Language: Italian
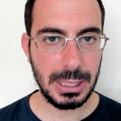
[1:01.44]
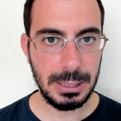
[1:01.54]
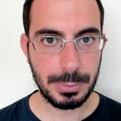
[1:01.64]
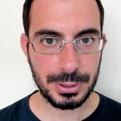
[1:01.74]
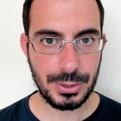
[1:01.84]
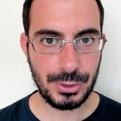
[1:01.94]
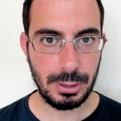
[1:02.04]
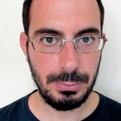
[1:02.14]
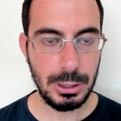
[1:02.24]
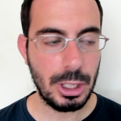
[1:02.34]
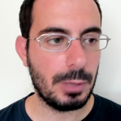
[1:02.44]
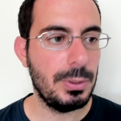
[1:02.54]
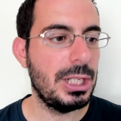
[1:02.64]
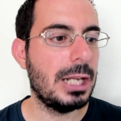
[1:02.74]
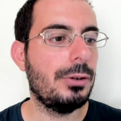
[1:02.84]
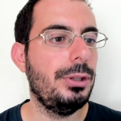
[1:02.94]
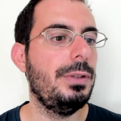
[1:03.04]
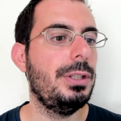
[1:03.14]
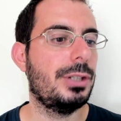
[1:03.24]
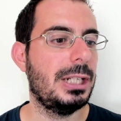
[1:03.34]
l'impostazione migliore, quindi la
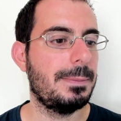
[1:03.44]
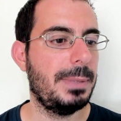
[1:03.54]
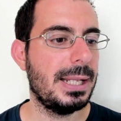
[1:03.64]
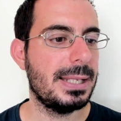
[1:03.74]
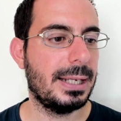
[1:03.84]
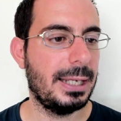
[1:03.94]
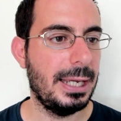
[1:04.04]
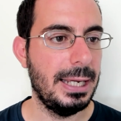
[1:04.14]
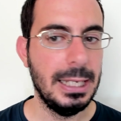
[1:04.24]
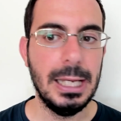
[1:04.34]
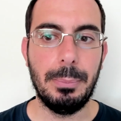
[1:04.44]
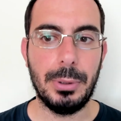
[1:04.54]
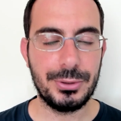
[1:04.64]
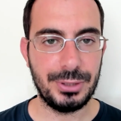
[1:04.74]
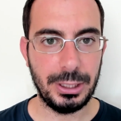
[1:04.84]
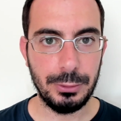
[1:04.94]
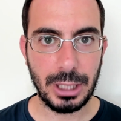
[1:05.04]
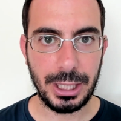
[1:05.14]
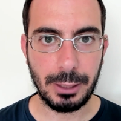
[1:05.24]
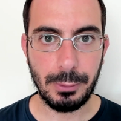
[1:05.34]
condivido nella speranza che possa
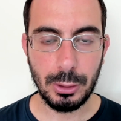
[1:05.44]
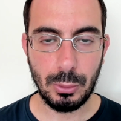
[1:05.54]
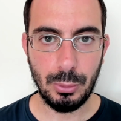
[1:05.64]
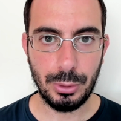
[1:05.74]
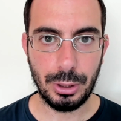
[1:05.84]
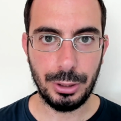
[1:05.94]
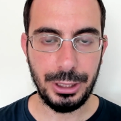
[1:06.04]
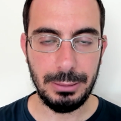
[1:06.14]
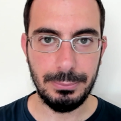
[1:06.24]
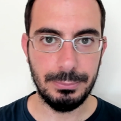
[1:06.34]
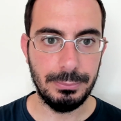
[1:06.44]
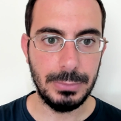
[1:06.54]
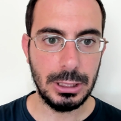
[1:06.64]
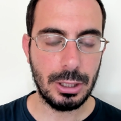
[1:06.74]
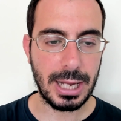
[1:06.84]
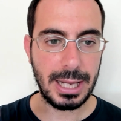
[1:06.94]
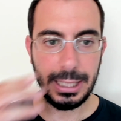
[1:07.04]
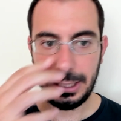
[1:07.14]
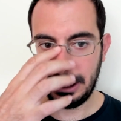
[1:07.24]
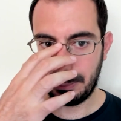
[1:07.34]
aiutare qualcuno nel
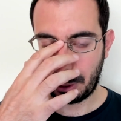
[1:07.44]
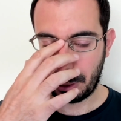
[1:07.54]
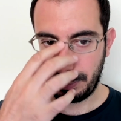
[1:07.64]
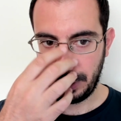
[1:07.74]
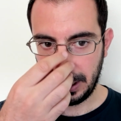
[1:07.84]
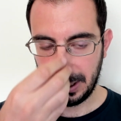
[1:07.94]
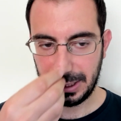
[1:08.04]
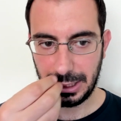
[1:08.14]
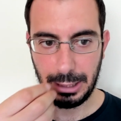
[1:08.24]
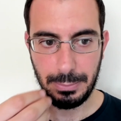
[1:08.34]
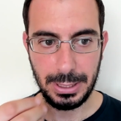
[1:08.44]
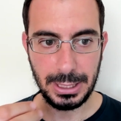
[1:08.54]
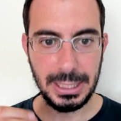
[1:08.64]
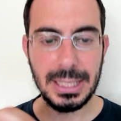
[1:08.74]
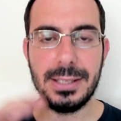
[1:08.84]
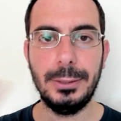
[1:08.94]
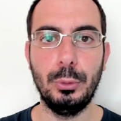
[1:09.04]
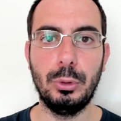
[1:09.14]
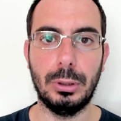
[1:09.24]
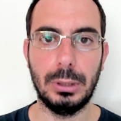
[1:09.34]
migliorare i propri streaming.
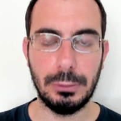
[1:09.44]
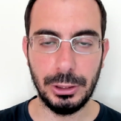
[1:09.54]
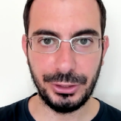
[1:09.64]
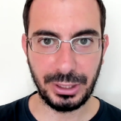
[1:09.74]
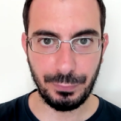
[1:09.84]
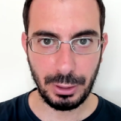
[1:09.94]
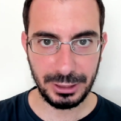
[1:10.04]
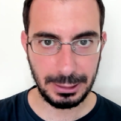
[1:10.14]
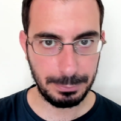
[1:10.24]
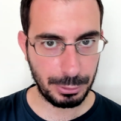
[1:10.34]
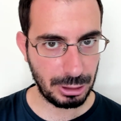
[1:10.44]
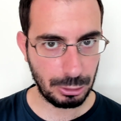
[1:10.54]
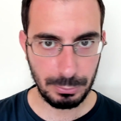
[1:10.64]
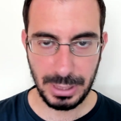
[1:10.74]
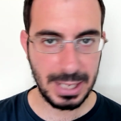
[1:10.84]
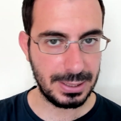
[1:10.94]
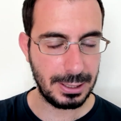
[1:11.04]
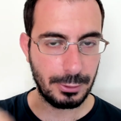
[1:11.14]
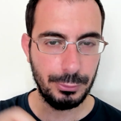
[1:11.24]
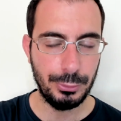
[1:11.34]
Innanzitutto una volta che voi avete impostato BS
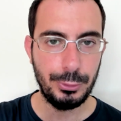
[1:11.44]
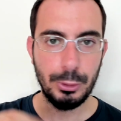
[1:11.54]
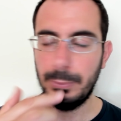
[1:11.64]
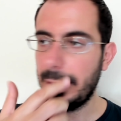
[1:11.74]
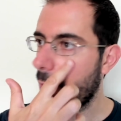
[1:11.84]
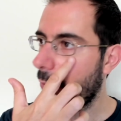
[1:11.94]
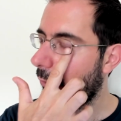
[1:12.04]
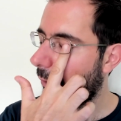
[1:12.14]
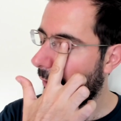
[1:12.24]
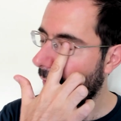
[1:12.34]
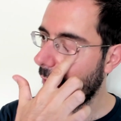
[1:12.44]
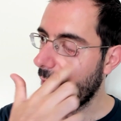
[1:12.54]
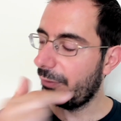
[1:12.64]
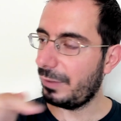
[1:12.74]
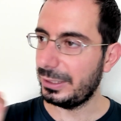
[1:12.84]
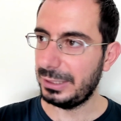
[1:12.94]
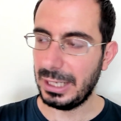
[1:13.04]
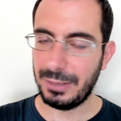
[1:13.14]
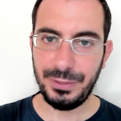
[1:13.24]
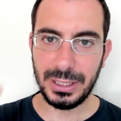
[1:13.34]
con YouTube e con, fate
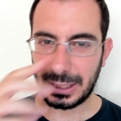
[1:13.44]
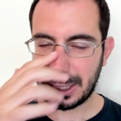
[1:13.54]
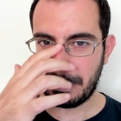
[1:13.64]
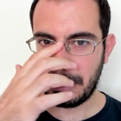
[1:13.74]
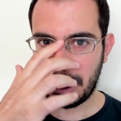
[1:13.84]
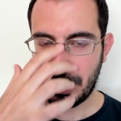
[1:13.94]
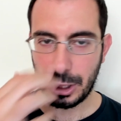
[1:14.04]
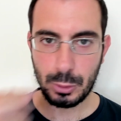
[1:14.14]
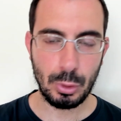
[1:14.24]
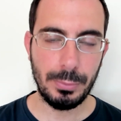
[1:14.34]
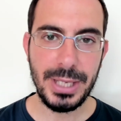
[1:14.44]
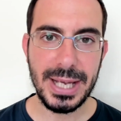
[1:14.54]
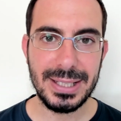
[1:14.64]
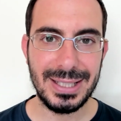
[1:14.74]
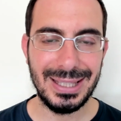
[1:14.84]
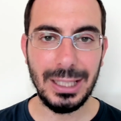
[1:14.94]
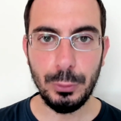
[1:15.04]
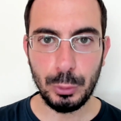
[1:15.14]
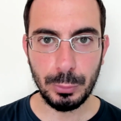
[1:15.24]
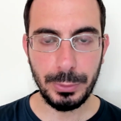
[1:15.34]
avvia trasmissione connessione su OBS da
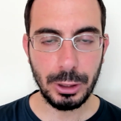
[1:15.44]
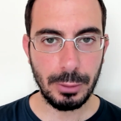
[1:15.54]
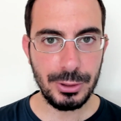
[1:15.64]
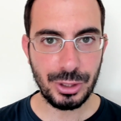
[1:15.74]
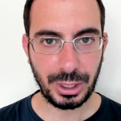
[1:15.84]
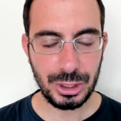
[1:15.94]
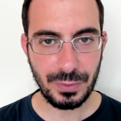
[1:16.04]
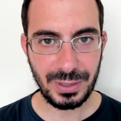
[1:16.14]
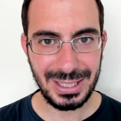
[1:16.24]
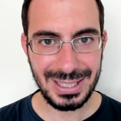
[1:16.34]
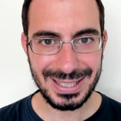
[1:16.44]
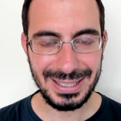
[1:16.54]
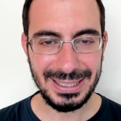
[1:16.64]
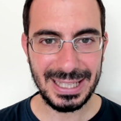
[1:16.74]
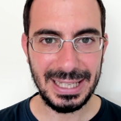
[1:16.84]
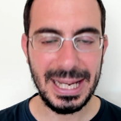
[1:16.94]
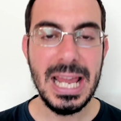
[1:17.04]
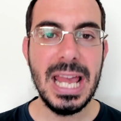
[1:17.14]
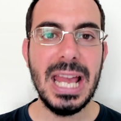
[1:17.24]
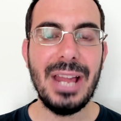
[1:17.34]
YouTube incomincia a ricevere il segnale
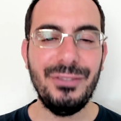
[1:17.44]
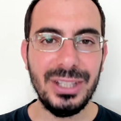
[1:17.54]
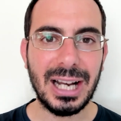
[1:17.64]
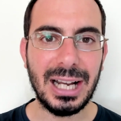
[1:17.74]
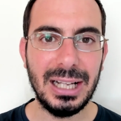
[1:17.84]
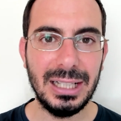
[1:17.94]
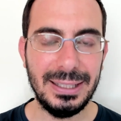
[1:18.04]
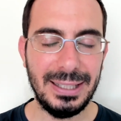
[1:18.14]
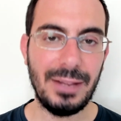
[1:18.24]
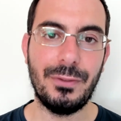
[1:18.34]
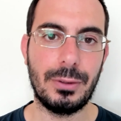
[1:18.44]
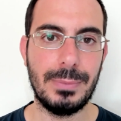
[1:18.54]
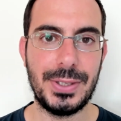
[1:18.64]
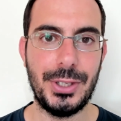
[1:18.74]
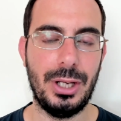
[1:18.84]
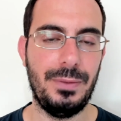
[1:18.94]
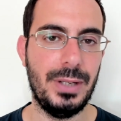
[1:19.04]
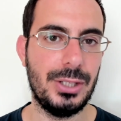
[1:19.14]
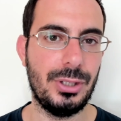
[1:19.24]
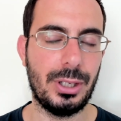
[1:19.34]
e vi dà le informazioni, vi
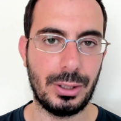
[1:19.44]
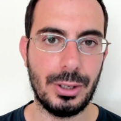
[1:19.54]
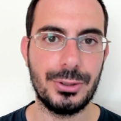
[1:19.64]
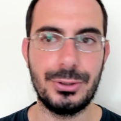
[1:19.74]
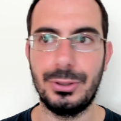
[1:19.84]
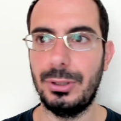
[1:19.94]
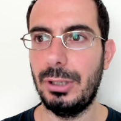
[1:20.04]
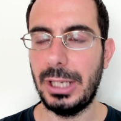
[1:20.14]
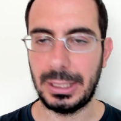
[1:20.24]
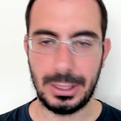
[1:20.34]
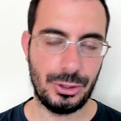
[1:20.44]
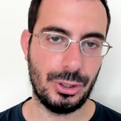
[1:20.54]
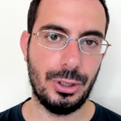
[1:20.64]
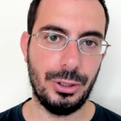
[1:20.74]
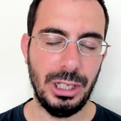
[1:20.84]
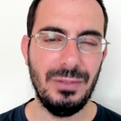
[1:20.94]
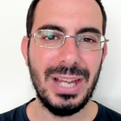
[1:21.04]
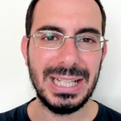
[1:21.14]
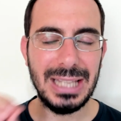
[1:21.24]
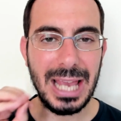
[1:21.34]
esce il rosso, l'arancione, il
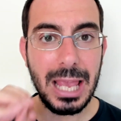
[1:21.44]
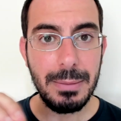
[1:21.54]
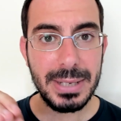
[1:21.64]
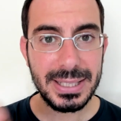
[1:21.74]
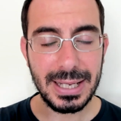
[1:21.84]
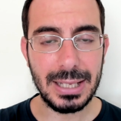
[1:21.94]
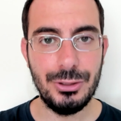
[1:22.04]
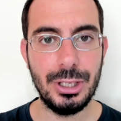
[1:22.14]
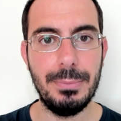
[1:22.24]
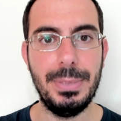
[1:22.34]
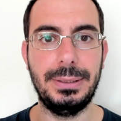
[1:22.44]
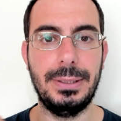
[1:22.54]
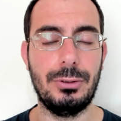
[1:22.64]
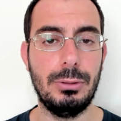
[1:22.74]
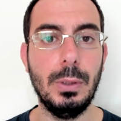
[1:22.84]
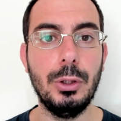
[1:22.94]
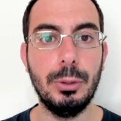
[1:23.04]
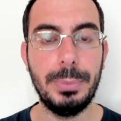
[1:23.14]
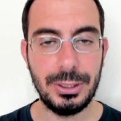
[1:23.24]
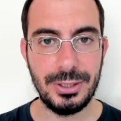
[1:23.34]
verde e i messaggi che mette sono
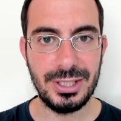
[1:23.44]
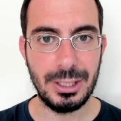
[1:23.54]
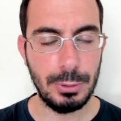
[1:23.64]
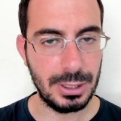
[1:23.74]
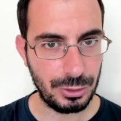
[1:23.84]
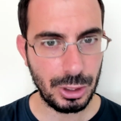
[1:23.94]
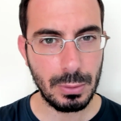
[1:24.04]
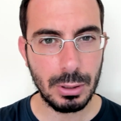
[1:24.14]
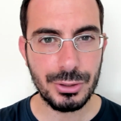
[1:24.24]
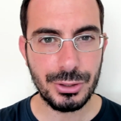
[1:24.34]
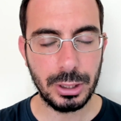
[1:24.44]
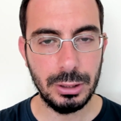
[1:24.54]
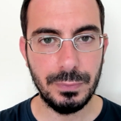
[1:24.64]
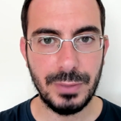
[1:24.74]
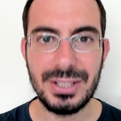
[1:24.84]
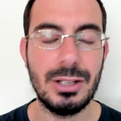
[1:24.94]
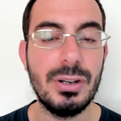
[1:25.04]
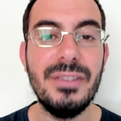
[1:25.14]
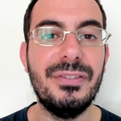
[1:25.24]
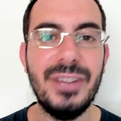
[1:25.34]
molto precisi, quindi se c'è qualcosa che non va, se
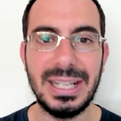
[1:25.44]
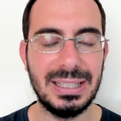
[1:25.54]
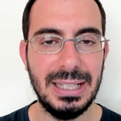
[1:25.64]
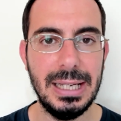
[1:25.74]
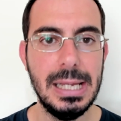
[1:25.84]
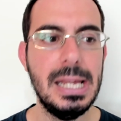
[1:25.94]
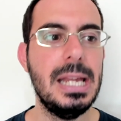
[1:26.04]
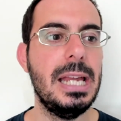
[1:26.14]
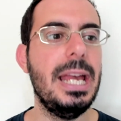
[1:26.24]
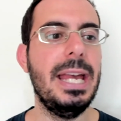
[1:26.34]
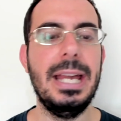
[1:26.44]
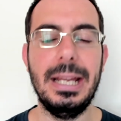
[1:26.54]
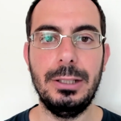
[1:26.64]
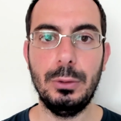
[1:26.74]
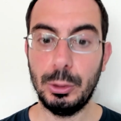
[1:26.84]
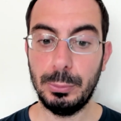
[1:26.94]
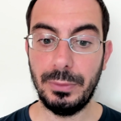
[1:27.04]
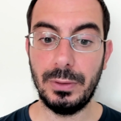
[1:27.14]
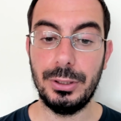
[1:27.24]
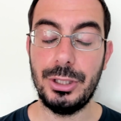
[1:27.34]
non è verde, eh, YouTube
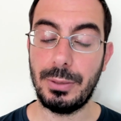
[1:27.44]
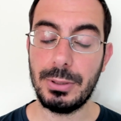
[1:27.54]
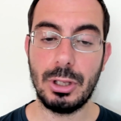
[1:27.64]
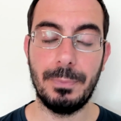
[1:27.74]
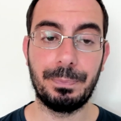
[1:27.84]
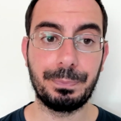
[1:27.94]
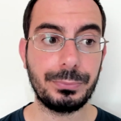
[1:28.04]
ve lo dice. Questo